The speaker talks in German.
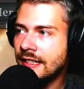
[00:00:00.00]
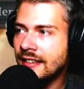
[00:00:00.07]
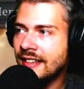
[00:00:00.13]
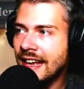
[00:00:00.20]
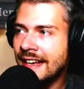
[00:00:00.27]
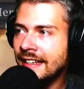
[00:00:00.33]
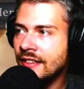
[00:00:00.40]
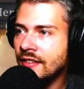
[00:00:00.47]
das
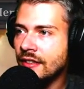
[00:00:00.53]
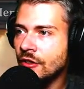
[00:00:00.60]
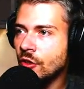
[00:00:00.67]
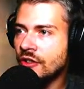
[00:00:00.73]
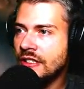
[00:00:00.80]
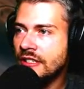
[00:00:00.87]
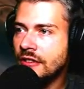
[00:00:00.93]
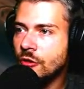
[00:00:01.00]
Eisen
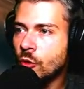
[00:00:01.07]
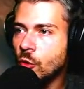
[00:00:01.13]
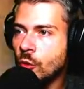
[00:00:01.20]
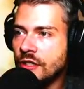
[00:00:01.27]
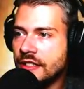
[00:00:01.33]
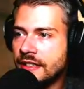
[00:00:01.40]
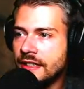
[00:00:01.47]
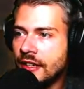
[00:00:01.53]
noch nicht
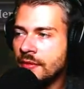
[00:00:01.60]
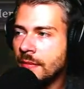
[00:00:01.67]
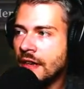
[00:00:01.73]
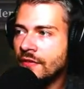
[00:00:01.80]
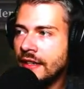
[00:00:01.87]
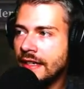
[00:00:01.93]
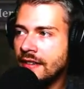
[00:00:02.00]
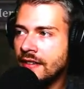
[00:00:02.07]
geholt. Das
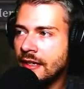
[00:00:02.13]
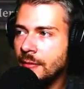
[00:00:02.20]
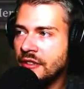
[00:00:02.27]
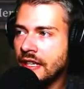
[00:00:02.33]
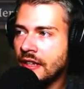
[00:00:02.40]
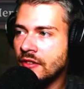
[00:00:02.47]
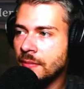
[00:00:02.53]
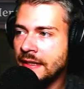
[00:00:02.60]
machen wir jetzt
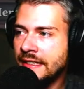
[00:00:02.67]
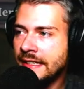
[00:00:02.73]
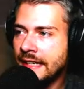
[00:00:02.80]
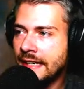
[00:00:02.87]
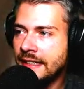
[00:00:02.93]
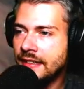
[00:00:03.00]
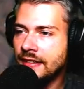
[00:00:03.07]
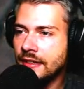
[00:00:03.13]
nämlich erstmal
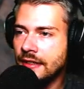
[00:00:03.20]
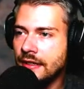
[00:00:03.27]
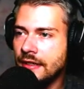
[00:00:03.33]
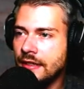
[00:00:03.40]
direkt.